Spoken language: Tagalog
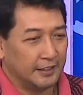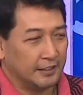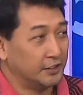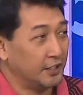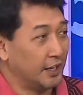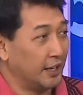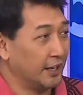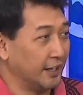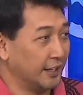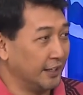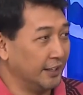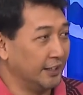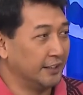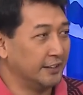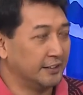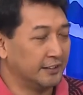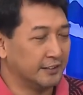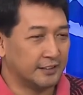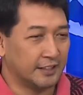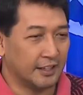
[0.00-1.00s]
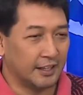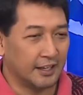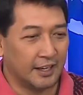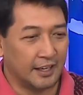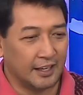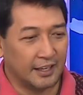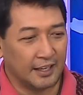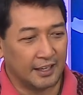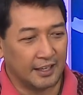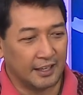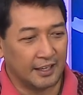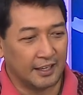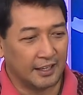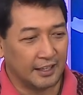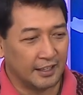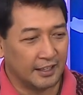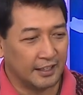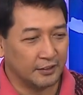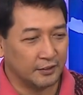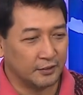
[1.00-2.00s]
Jerry,
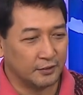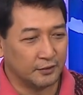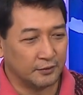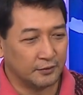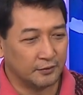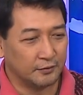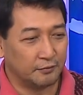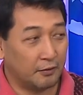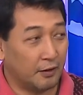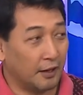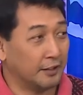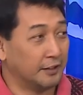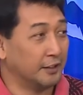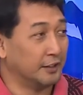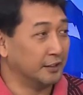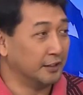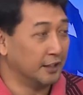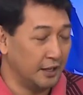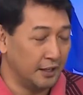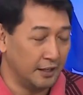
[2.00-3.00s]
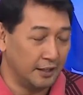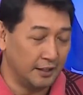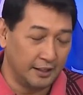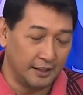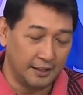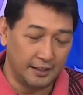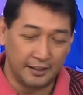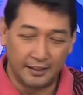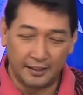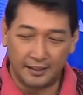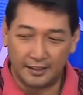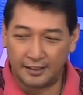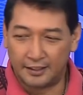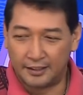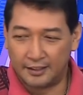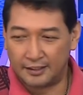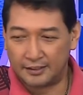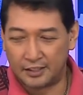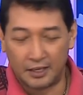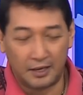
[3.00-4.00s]
saka yung father ni, ni
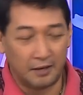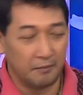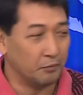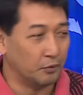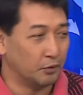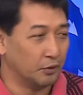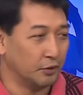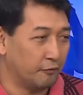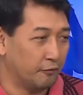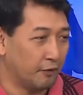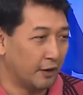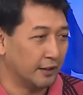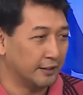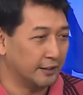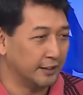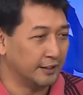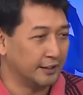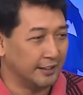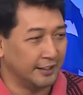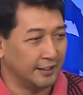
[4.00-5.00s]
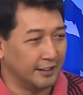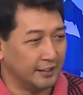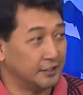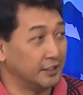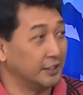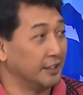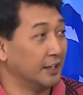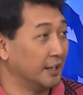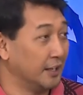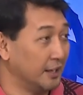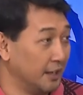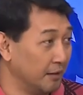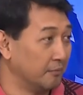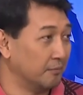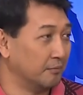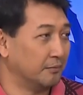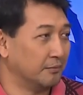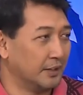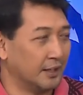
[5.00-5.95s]
si Lim Uy, father ni Sian Lim, uh-huh.